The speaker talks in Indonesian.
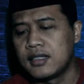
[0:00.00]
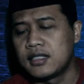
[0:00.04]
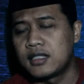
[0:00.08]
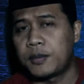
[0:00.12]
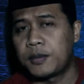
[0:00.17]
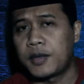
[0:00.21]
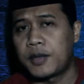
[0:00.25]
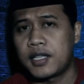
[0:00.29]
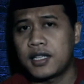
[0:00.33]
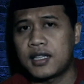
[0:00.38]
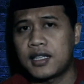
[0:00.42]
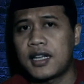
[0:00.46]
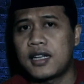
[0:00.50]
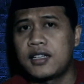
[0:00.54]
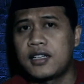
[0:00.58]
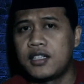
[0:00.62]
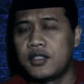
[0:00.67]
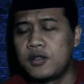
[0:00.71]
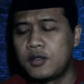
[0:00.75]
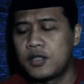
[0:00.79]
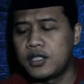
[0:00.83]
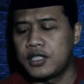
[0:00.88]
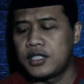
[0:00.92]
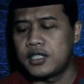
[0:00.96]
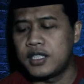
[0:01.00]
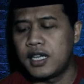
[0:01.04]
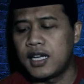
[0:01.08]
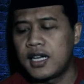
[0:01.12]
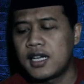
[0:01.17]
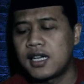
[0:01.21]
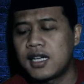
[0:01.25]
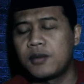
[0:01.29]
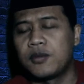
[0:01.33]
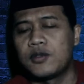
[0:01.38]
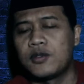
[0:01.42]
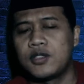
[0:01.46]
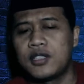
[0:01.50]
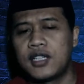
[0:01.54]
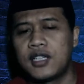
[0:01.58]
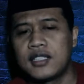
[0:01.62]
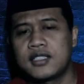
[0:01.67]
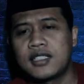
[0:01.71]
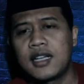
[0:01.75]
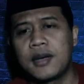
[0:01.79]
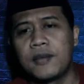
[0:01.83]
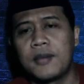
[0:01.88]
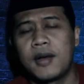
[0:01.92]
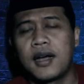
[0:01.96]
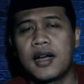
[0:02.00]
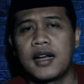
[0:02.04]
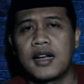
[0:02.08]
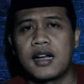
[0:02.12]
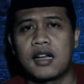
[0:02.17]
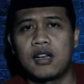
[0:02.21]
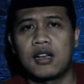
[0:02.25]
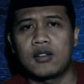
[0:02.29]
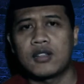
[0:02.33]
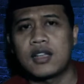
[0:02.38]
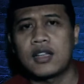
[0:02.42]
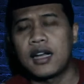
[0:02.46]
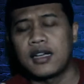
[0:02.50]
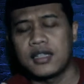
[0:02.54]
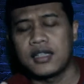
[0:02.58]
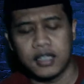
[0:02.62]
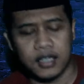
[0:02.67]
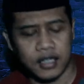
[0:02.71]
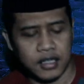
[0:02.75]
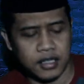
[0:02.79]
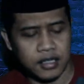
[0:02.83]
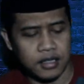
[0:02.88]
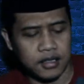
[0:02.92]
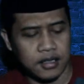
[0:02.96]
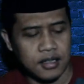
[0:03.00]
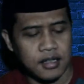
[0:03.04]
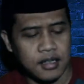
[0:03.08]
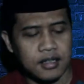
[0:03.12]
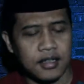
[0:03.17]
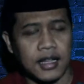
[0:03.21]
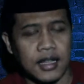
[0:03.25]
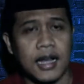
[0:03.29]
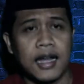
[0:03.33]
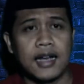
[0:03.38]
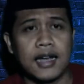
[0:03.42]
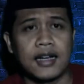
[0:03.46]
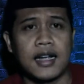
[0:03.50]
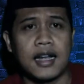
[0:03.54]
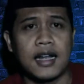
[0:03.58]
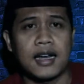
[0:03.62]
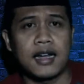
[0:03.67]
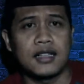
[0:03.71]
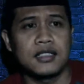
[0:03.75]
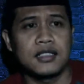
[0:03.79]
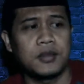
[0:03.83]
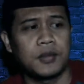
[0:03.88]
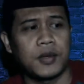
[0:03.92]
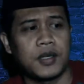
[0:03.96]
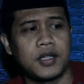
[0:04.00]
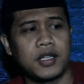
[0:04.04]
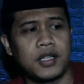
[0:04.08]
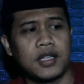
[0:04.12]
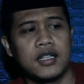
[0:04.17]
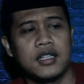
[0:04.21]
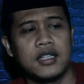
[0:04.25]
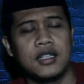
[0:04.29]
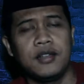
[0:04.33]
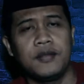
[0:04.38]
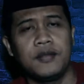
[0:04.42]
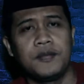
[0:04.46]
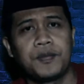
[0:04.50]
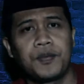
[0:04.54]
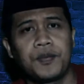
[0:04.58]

seperti tadi nulisnya kemudian sama kalau tangan kiri tangan kanan seperti ini